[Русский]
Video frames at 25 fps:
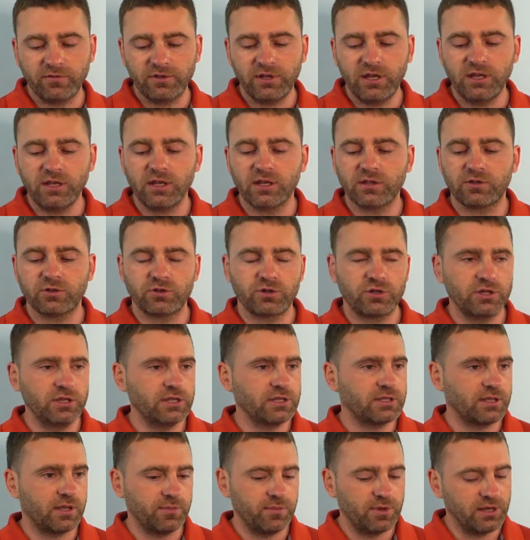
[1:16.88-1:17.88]
в ней нет еще ни
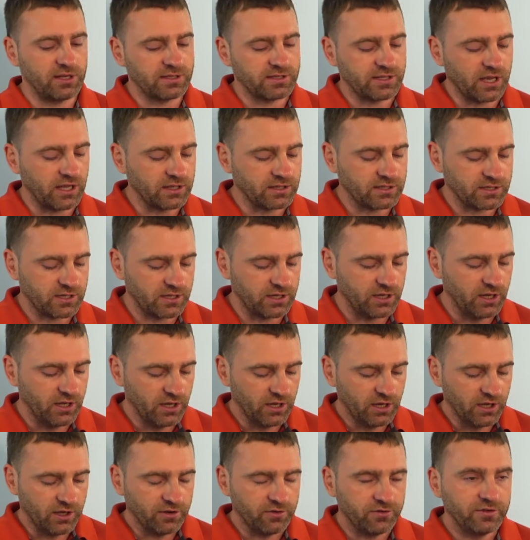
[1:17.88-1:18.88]
стабилизации,
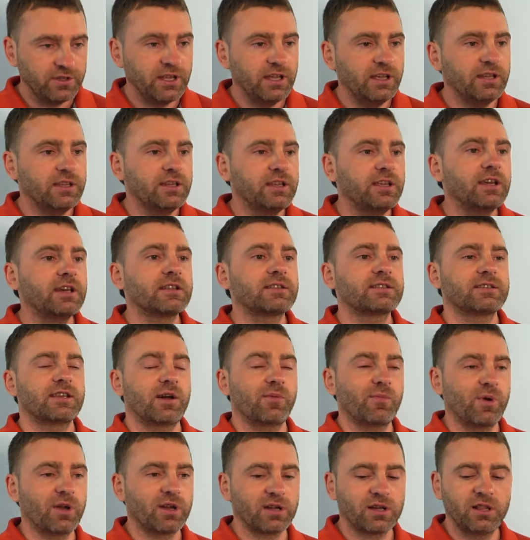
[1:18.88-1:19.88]
в ней нет,
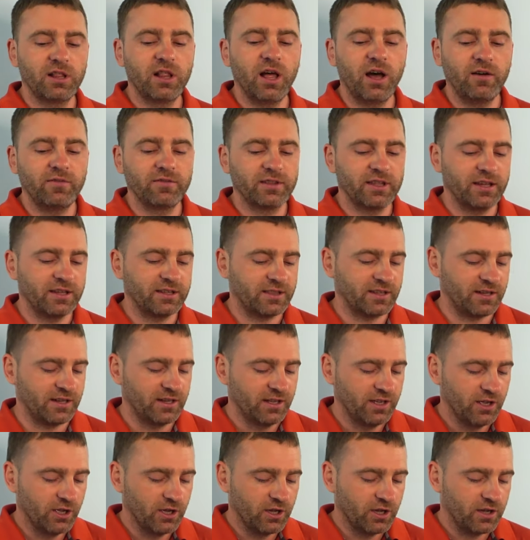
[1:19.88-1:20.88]
самое главное,
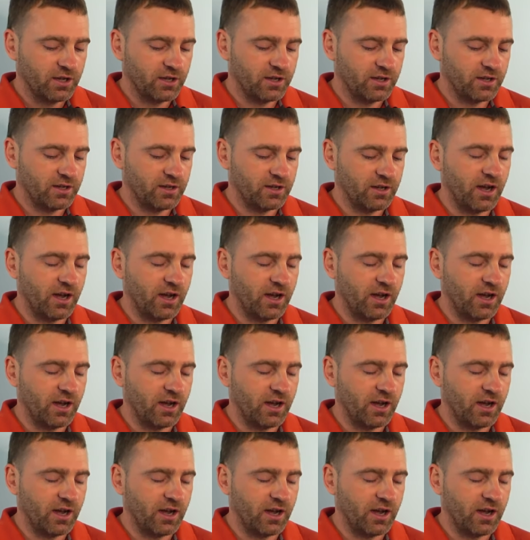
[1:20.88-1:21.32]
это э,